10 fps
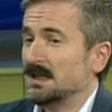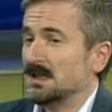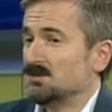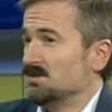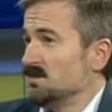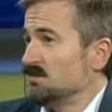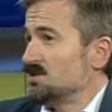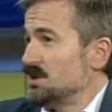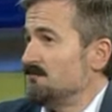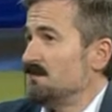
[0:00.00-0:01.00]
То есть мы
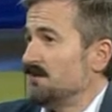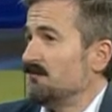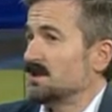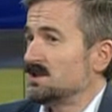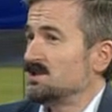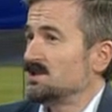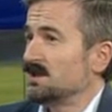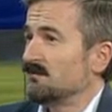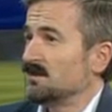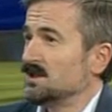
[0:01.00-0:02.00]
уже имеем
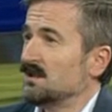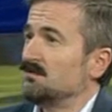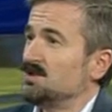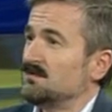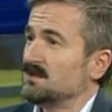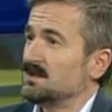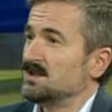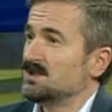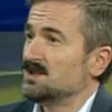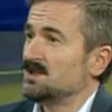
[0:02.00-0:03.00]
фактически на ключевых
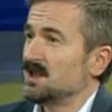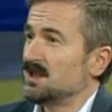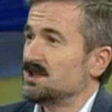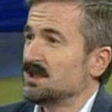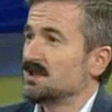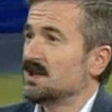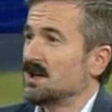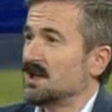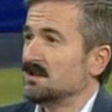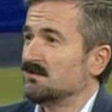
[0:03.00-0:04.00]
должностях
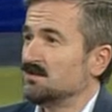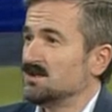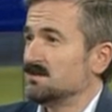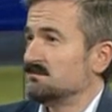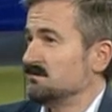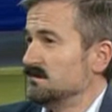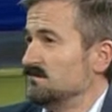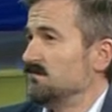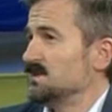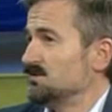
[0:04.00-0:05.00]
технократов, то есть
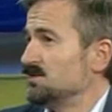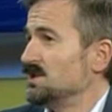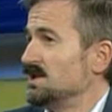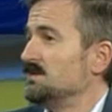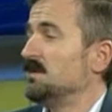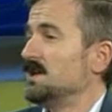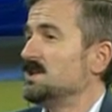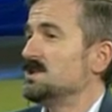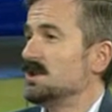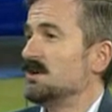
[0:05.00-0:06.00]
по сути не
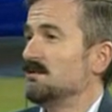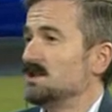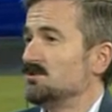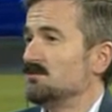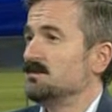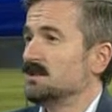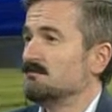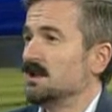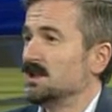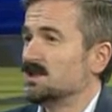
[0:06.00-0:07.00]
политиков, а
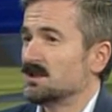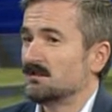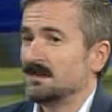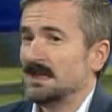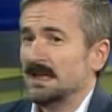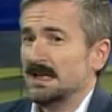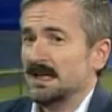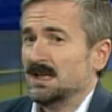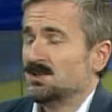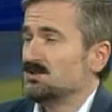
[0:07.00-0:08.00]
наемных менеджеров –
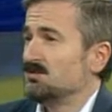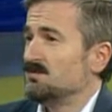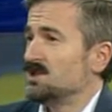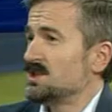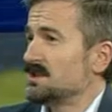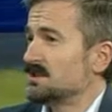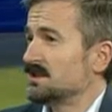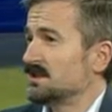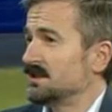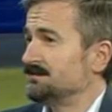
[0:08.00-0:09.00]
и что мы сейчас
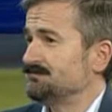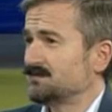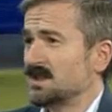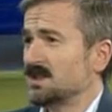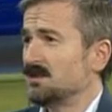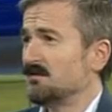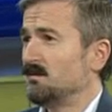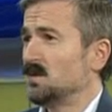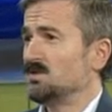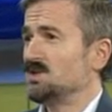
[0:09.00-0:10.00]
э, от этого
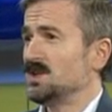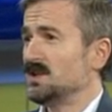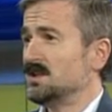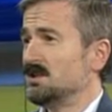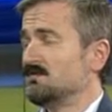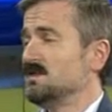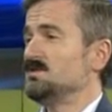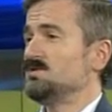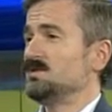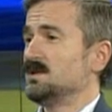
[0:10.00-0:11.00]
получили? Да
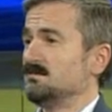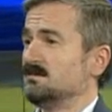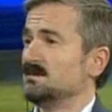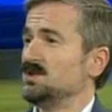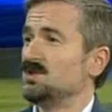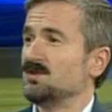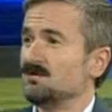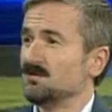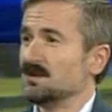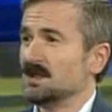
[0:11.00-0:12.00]
ровным счетом
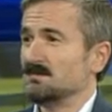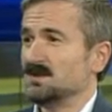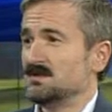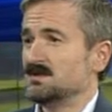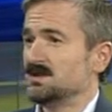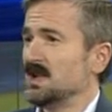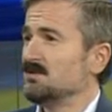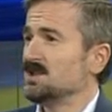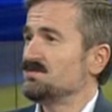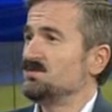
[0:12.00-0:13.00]
ничего. Там, стал
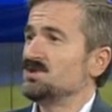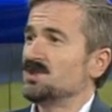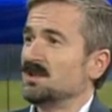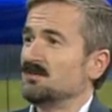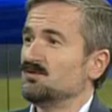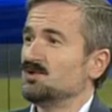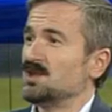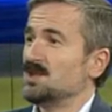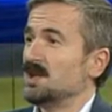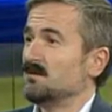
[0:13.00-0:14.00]
у нас бюджет
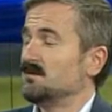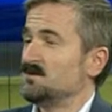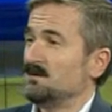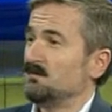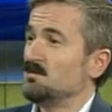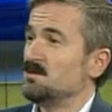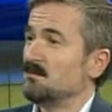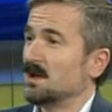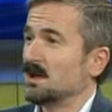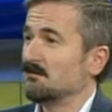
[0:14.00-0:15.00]
лучше? Нет, мы все
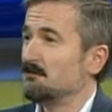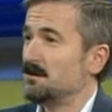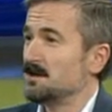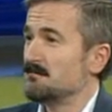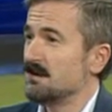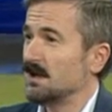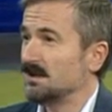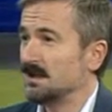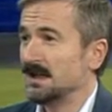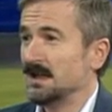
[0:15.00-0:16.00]
помним, как его
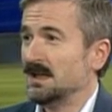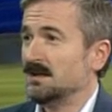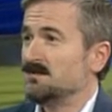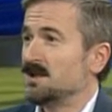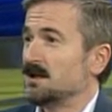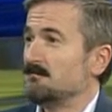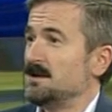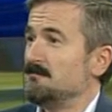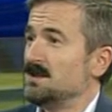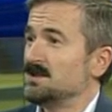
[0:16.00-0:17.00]
принимали в
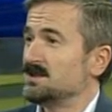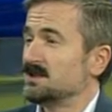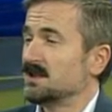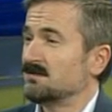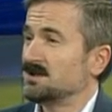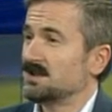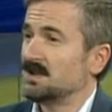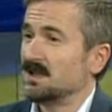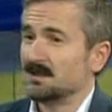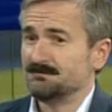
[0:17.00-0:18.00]
декабре месяце, как
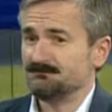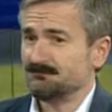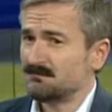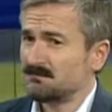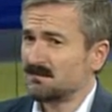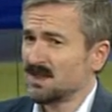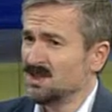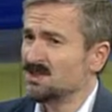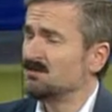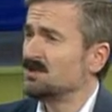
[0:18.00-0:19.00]
всегда. Там.
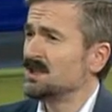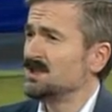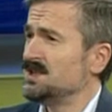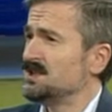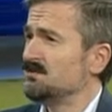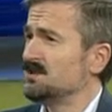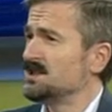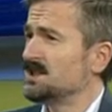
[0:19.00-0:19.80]
Если, у нас, если у нас